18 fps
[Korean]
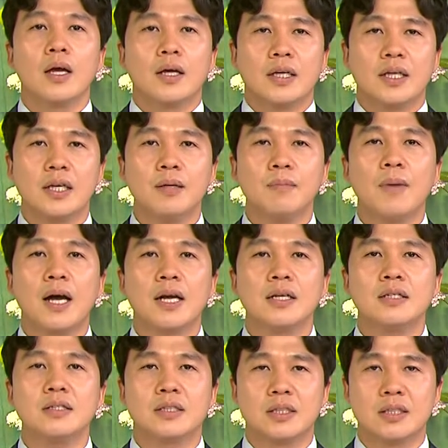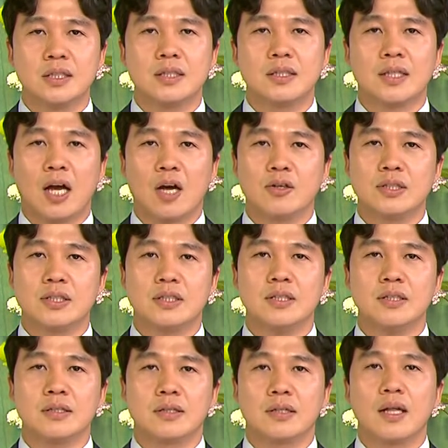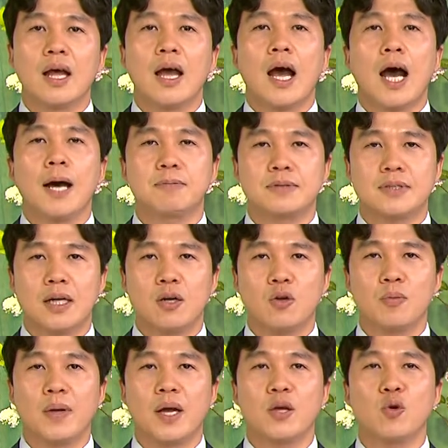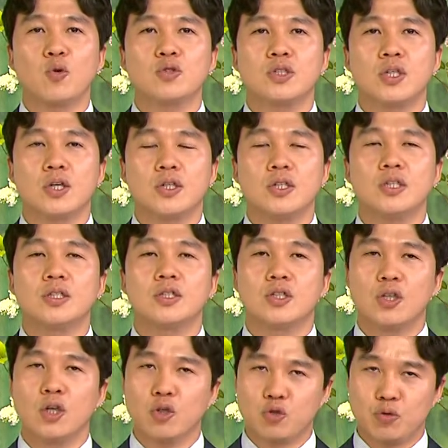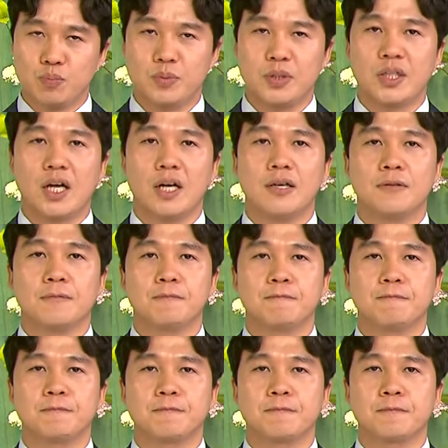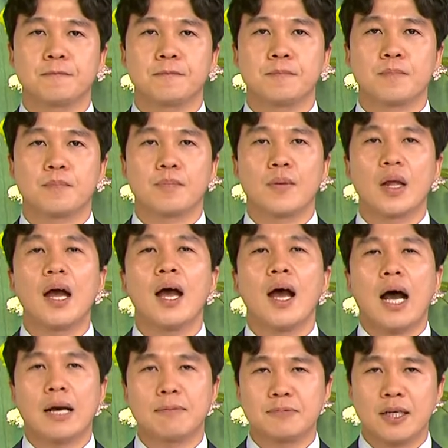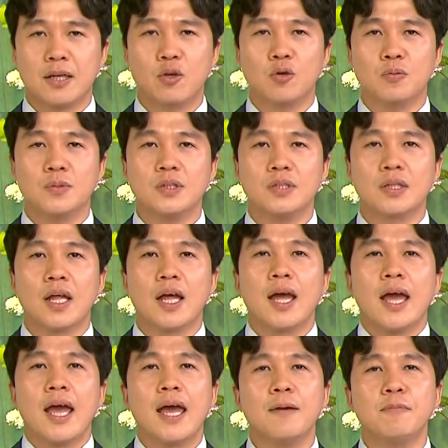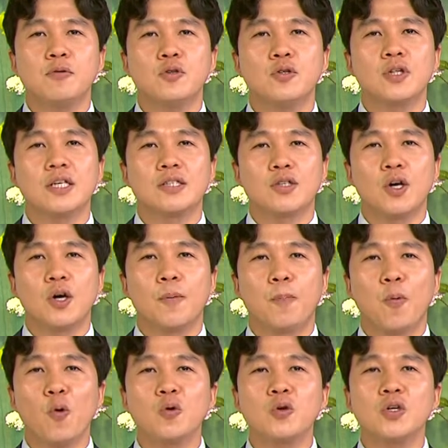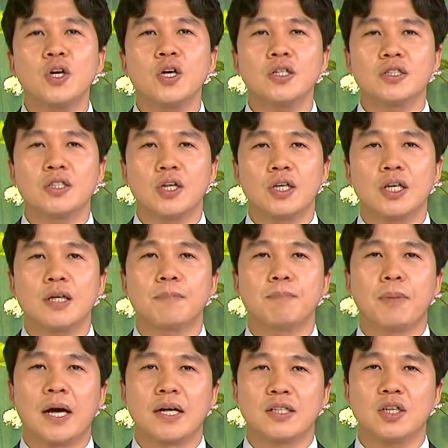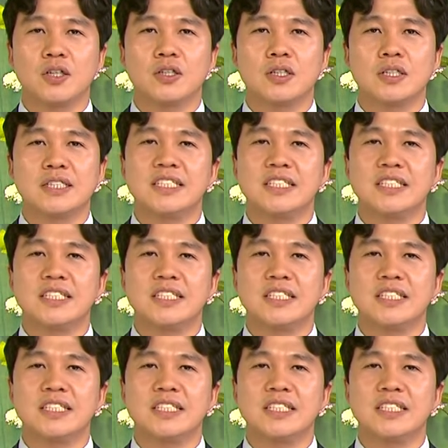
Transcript: 이 말을 들은 다윗은 압살롬의 요청을 들어줍니다. 압살롬은 헤브론에서 본격적인 반역을